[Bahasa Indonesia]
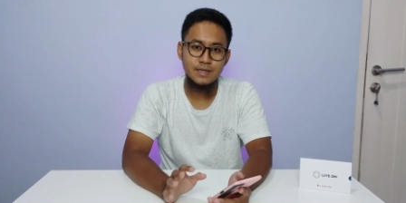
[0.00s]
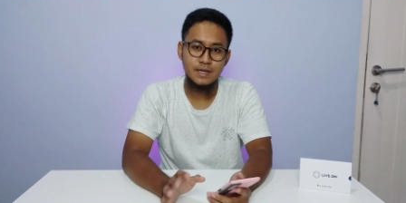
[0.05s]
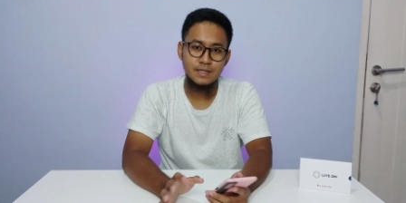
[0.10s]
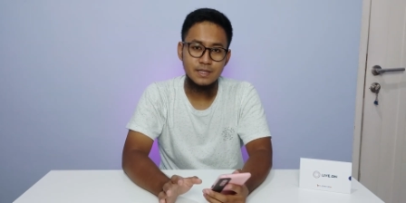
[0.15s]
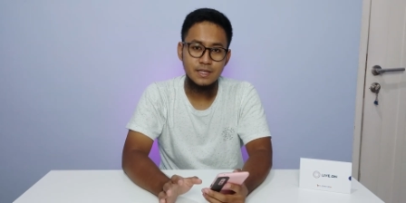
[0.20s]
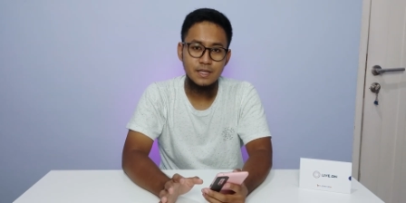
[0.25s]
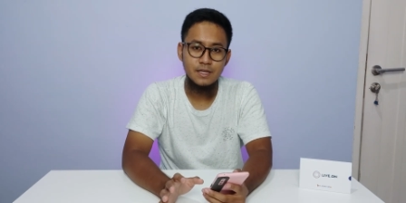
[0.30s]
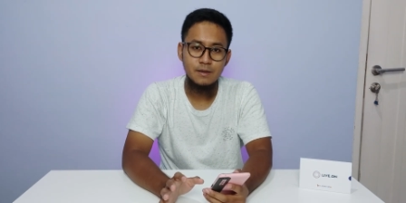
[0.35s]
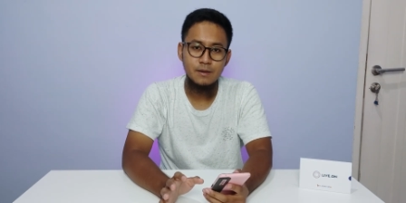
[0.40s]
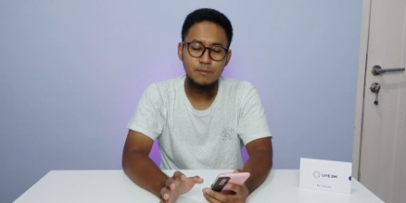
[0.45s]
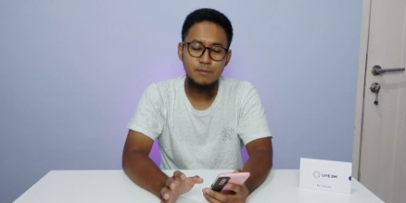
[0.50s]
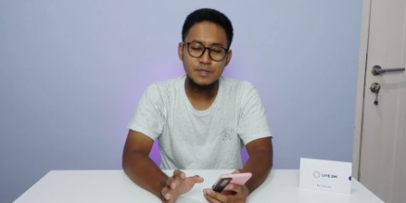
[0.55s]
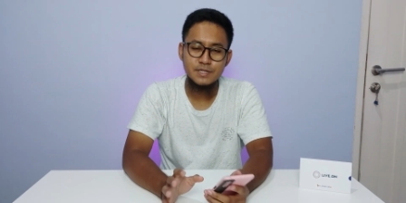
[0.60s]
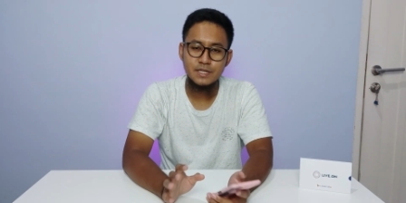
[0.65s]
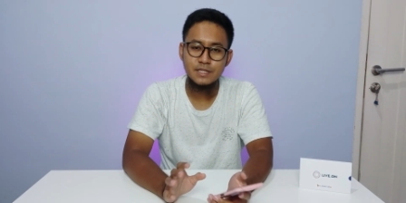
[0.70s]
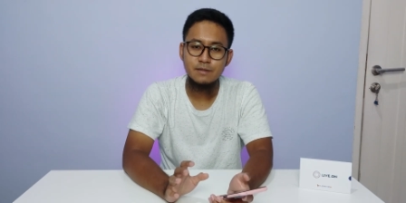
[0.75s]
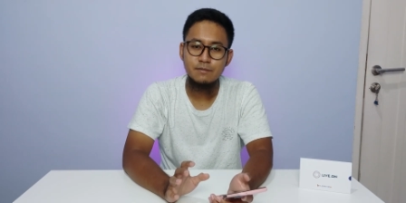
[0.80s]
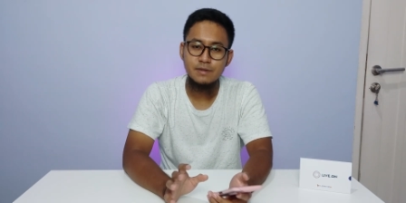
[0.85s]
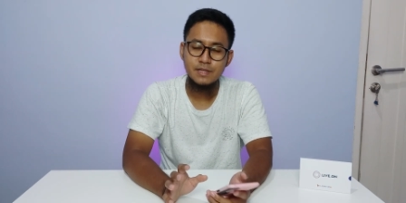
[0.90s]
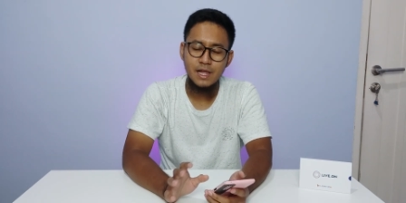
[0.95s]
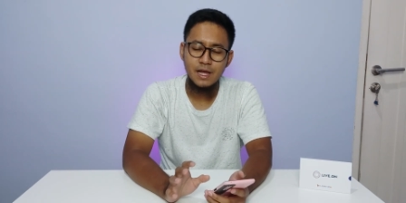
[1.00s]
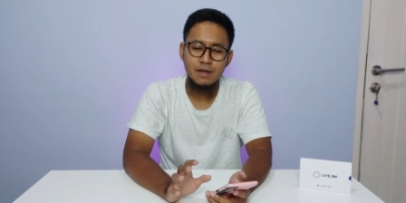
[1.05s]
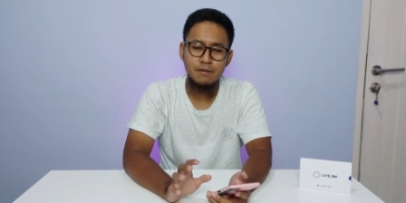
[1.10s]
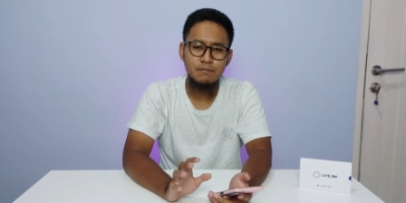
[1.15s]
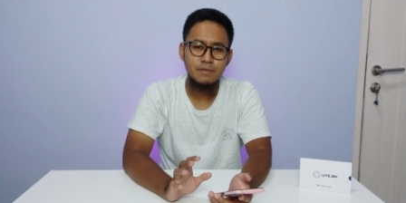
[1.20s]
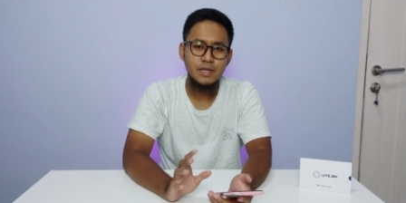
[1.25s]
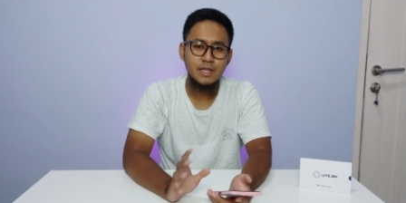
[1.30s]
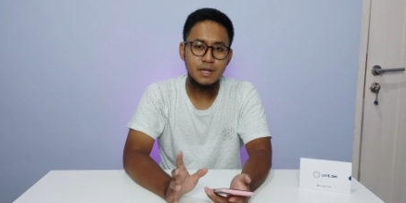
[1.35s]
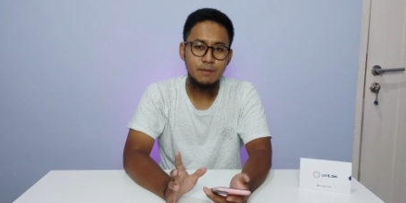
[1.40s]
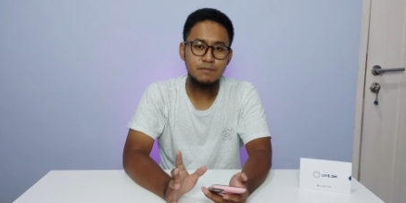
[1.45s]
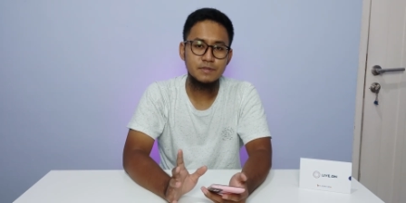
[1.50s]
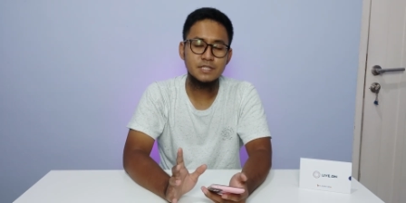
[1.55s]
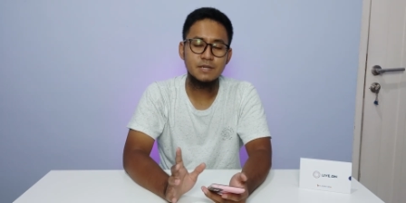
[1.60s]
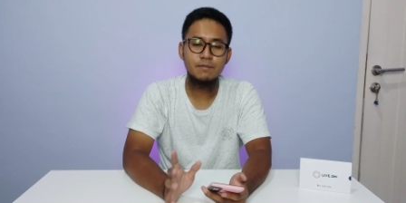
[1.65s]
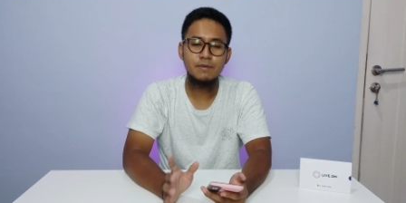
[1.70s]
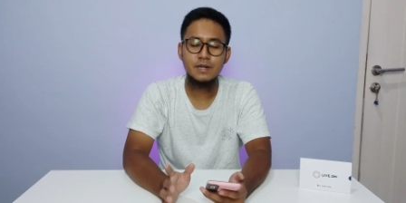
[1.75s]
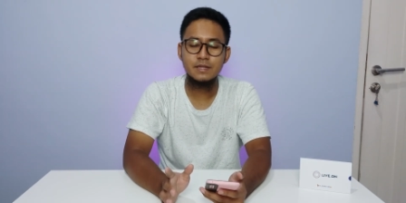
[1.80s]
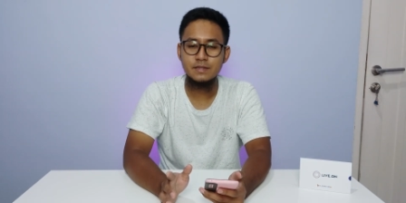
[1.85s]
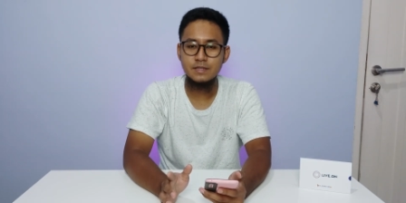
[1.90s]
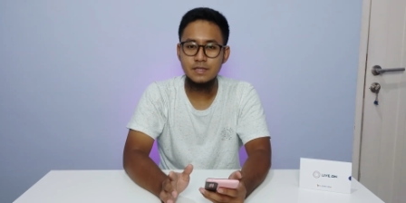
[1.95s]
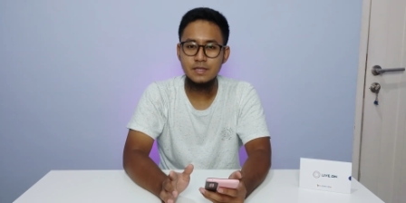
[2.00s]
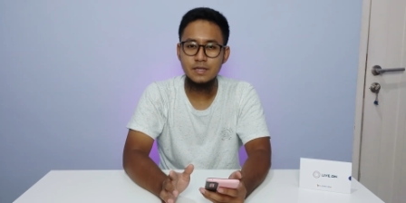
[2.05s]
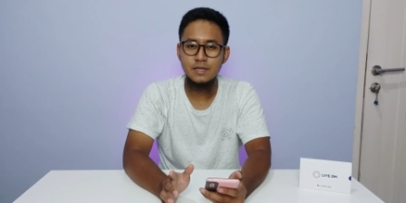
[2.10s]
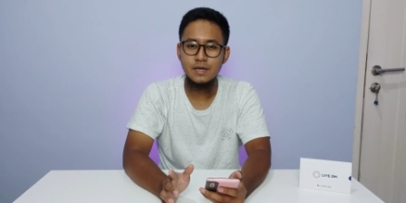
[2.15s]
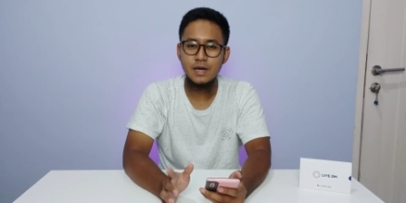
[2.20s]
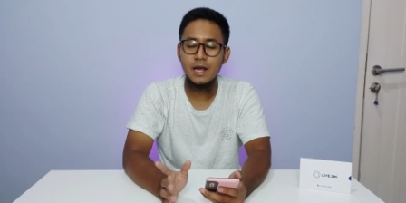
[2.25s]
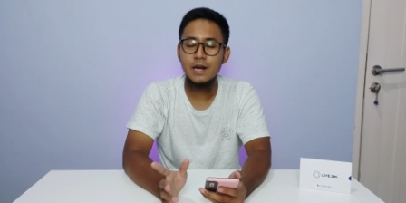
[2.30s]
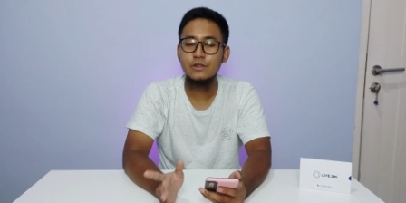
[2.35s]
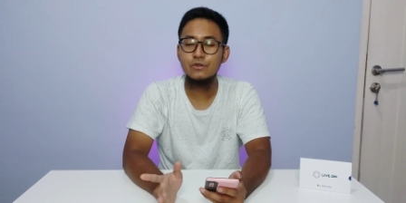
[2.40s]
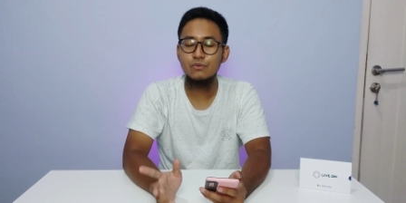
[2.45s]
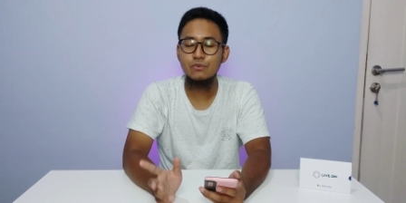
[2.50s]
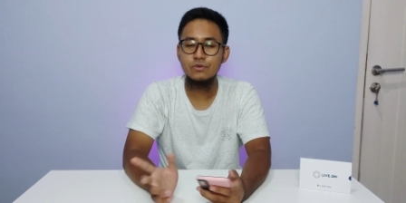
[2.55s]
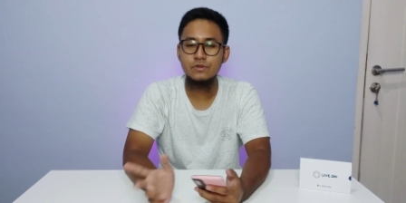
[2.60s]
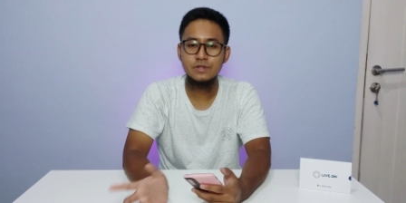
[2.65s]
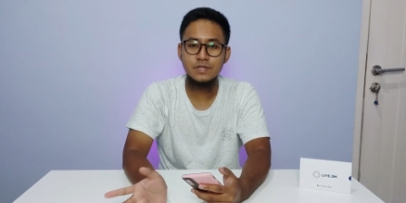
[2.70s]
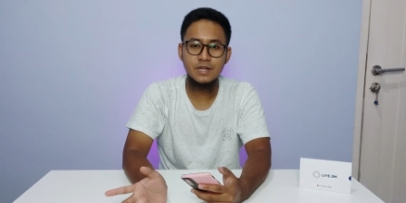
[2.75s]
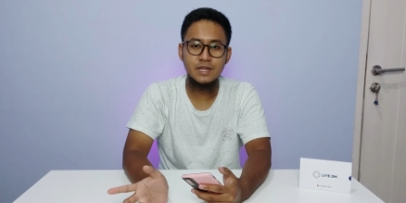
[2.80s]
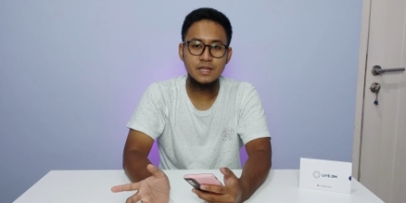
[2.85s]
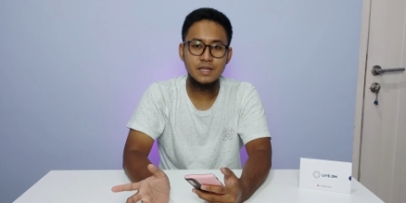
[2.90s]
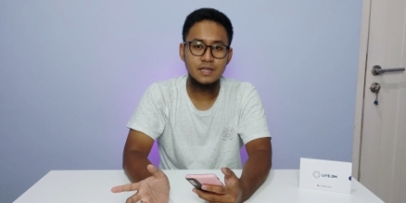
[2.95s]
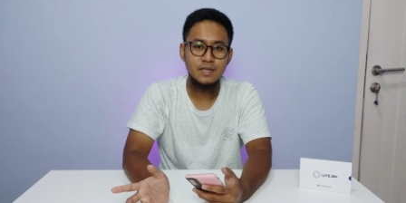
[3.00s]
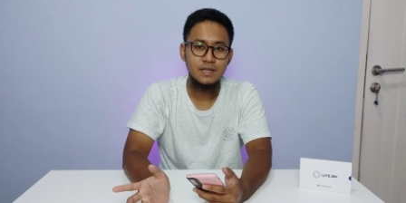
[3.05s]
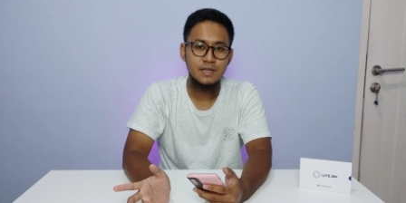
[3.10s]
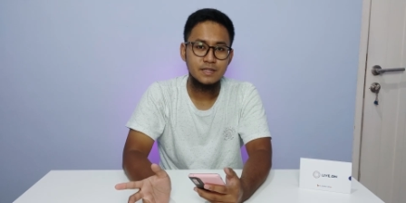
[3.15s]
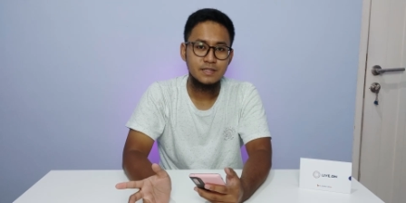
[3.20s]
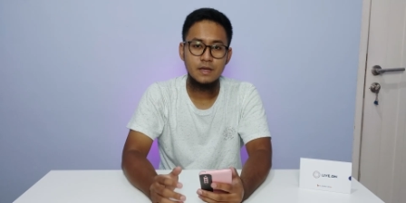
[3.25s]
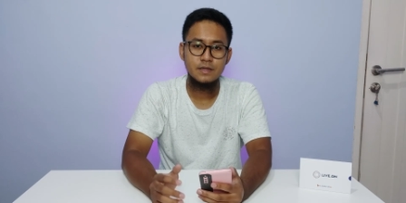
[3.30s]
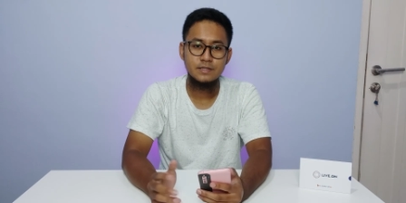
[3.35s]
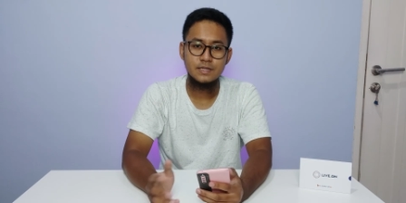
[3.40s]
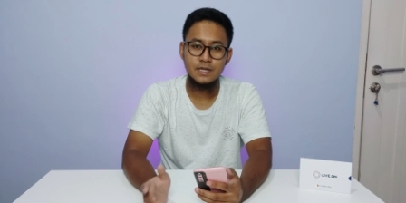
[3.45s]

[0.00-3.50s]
Jadi bisa dibilang mirip seperti kartu tri